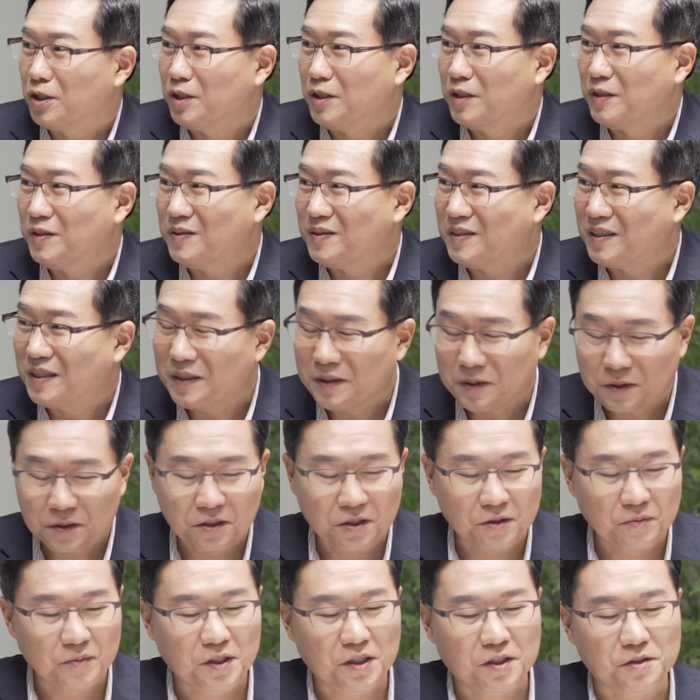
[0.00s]
네. 이제
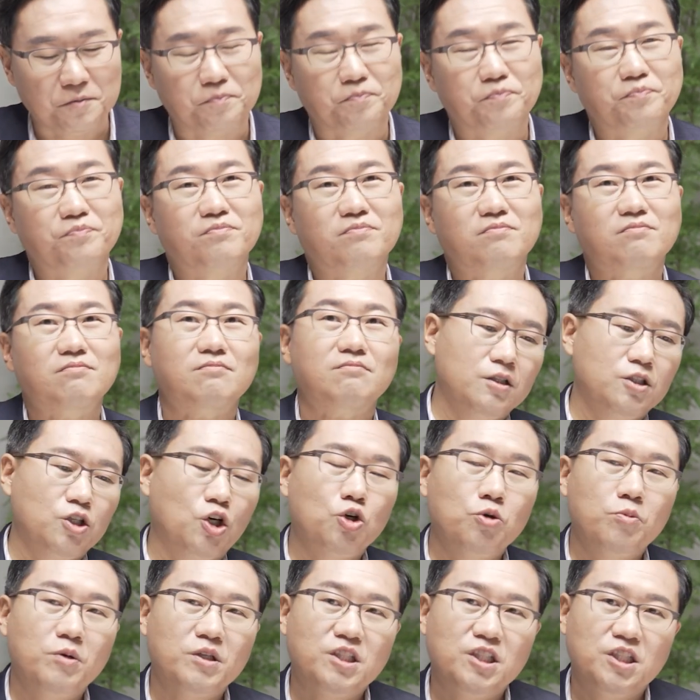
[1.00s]
그러면
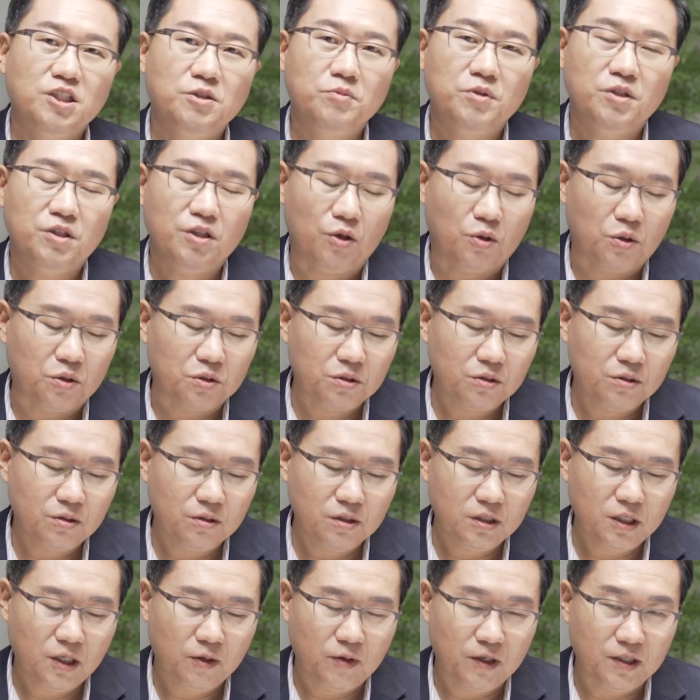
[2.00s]
1970년대
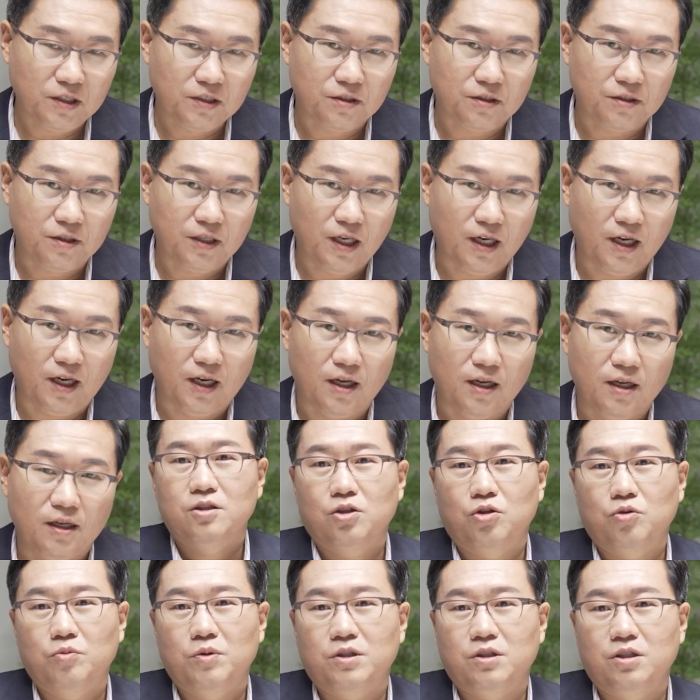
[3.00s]
어떤 상황이 있었냐?
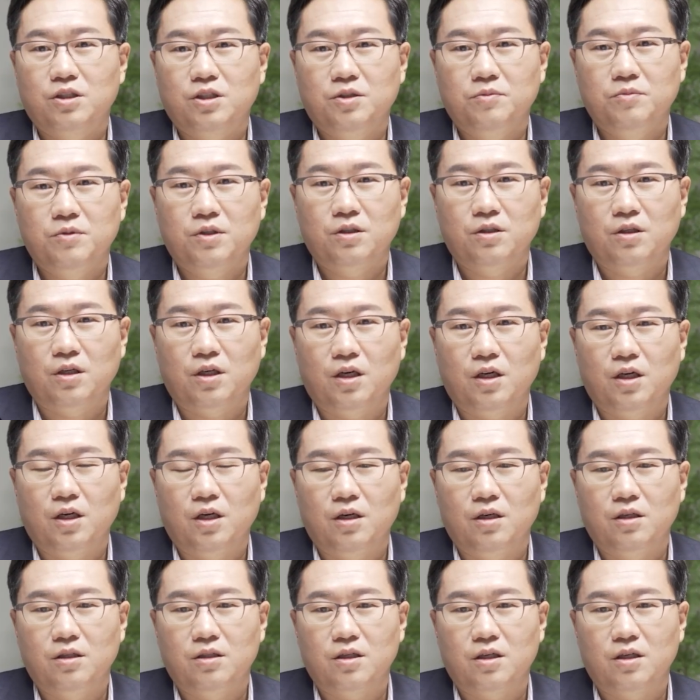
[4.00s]

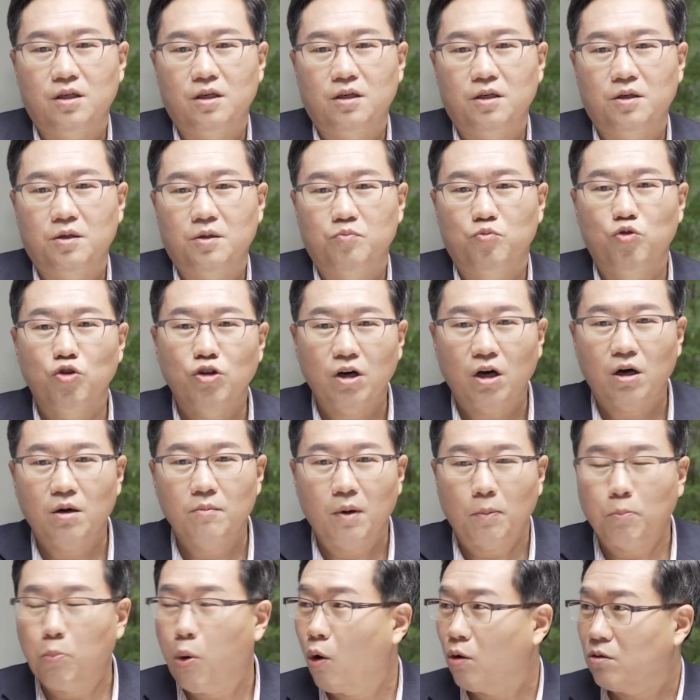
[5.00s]
1970년대 이제 물가가
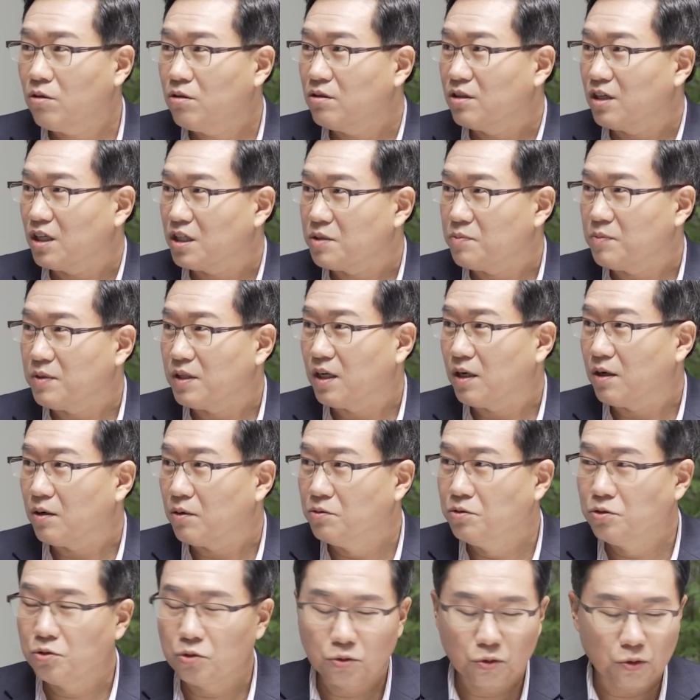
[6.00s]
막 폭등을 했습니다.
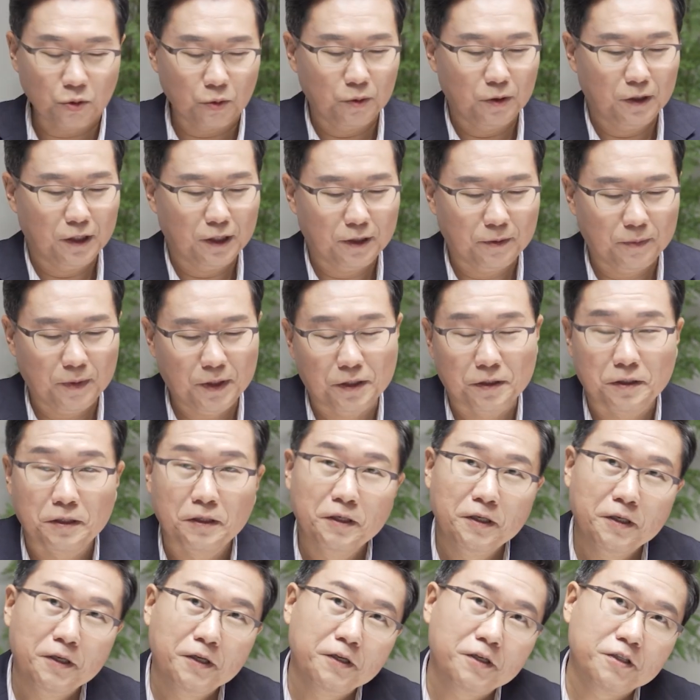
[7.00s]
어느 정도로 올랐냐면
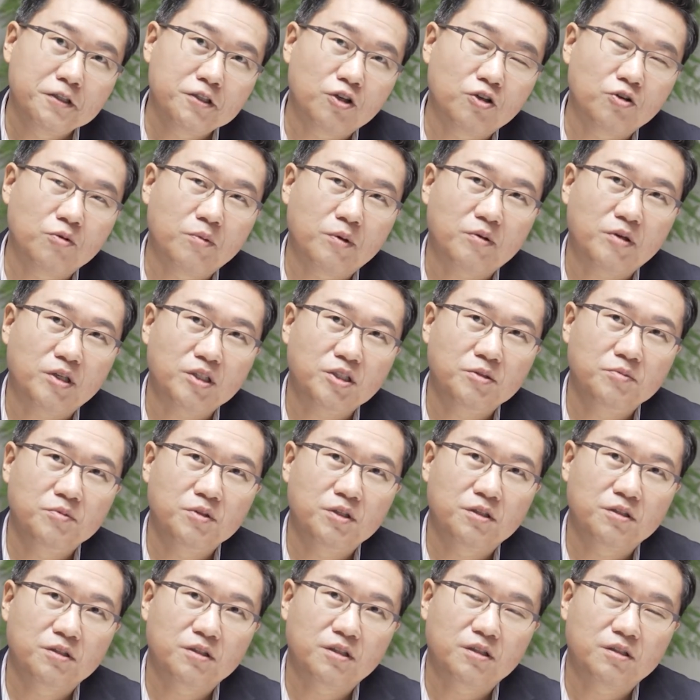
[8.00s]

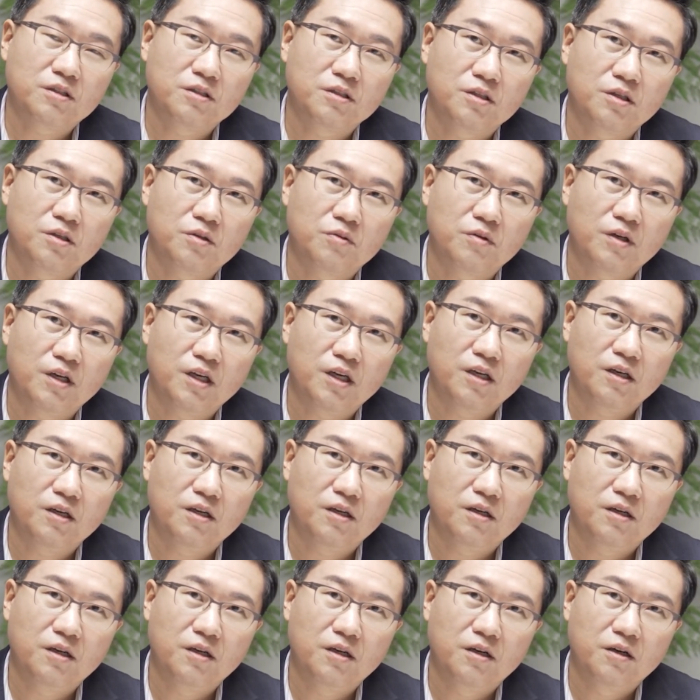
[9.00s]
1980년 같은 경우에
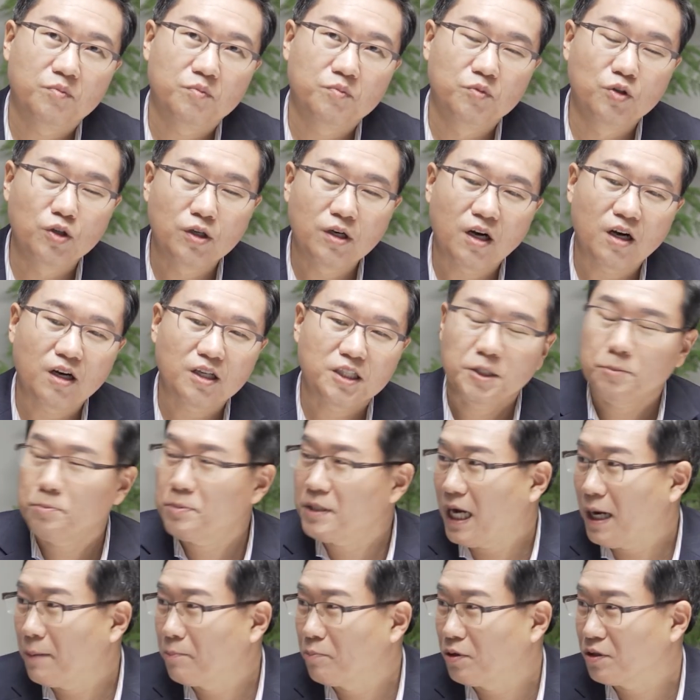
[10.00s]
물가가
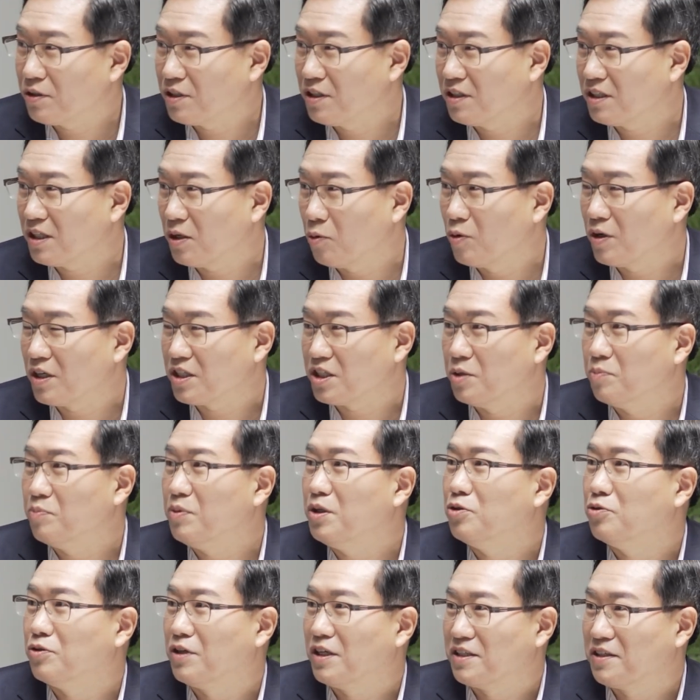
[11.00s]
14%가 올랐어요,
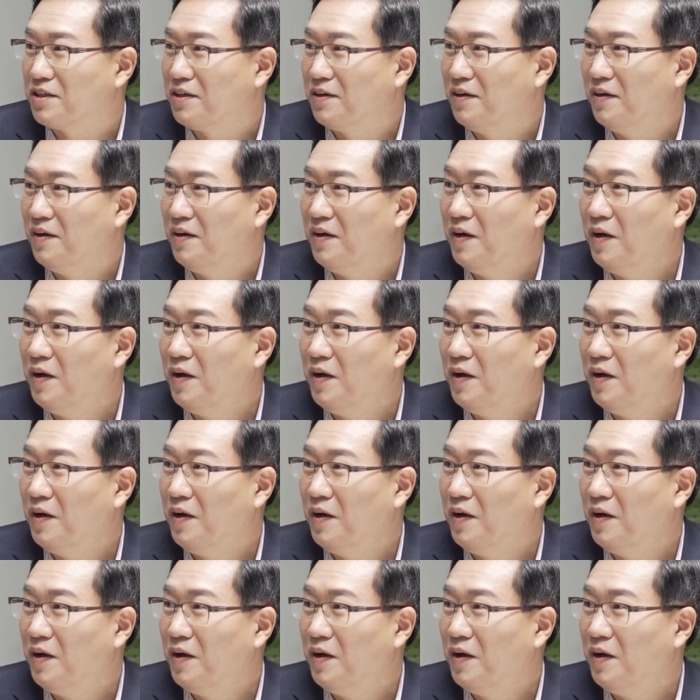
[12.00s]
미국에서.